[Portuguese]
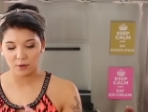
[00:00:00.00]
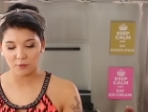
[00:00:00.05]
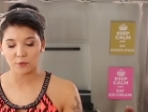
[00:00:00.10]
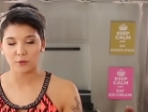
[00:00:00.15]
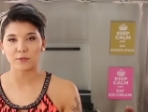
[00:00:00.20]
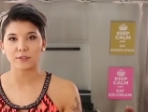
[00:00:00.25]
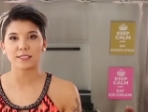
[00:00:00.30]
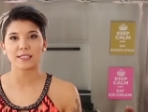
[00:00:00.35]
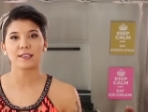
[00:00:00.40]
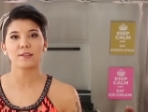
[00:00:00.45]
eu vou
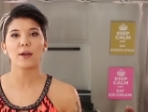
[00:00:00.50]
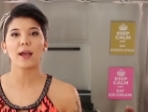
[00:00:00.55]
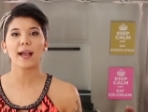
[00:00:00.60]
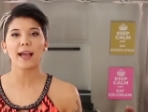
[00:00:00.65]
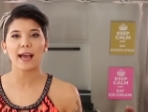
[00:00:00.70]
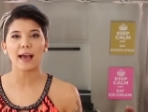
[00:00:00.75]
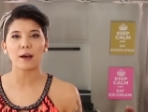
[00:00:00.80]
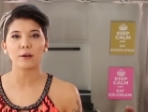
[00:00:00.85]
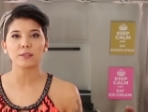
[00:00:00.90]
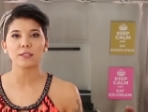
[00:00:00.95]
fazendo a
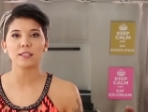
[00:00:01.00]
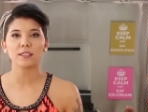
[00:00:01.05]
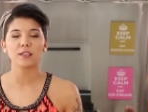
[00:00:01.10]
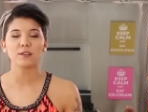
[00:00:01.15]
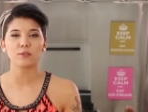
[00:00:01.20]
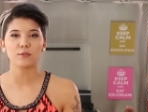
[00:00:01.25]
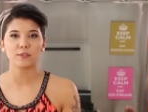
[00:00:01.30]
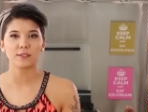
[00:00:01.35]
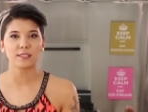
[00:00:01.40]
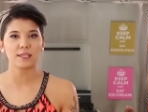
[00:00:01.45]
calda, que eu
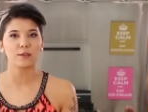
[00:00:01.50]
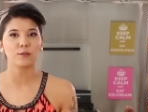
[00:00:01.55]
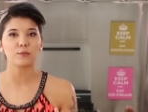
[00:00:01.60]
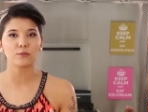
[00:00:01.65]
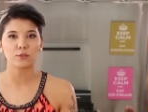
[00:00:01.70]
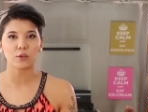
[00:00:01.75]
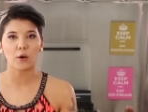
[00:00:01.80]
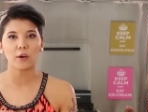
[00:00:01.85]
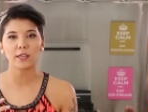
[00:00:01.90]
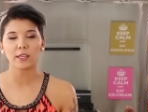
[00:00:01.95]
vou fazer com um
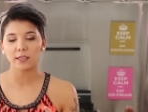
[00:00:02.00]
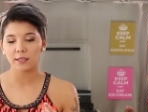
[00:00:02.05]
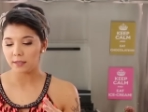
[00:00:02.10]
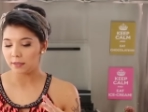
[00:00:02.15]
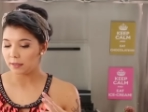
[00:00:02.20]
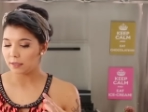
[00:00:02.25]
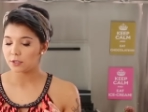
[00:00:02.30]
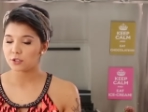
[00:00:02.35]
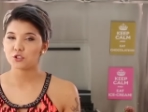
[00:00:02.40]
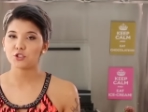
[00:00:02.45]
toque
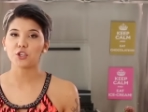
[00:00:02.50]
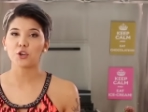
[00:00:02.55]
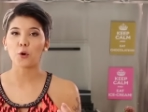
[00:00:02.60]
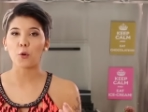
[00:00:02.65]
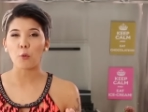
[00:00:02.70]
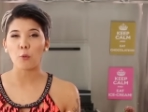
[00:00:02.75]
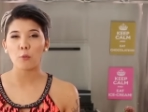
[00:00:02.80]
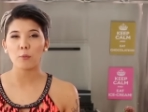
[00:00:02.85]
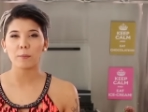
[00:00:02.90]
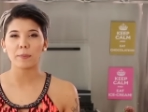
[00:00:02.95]
de
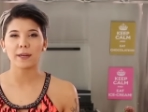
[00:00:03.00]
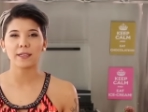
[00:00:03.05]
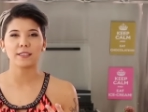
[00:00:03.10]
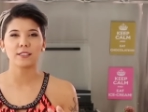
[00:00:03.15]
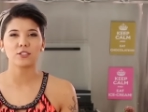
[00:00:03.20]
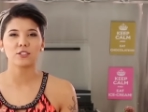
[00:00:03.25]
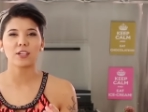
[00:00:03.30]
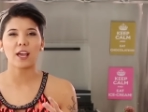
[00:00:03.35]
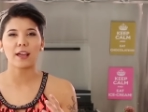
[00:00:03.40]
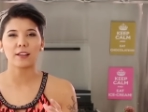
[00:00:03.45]
rum para
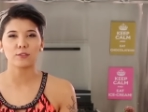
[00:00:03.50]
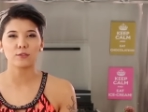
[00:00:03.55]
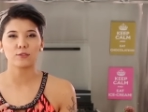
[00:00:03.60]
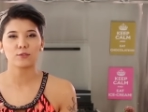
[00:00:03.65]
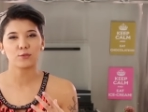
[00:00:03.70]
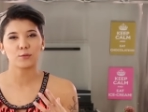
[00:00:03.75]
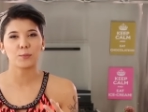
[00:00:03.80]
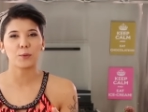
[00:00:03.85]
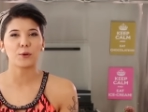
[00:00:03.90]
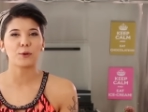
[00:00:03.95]
deixar o
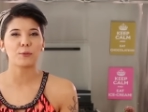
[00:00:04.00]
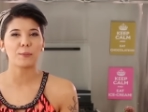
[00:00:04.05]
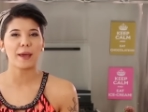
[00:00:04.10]
nosso bolo